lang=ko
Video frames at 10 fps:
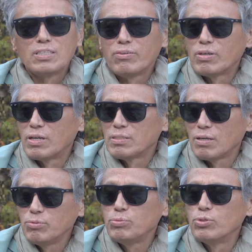생활 한
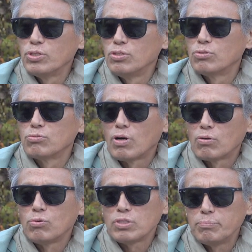삼십오 년 정도
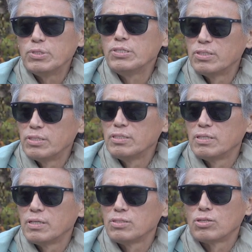하고, 삼 년 전에
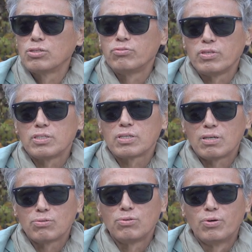이제 정년
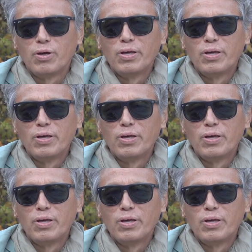퇴직하고,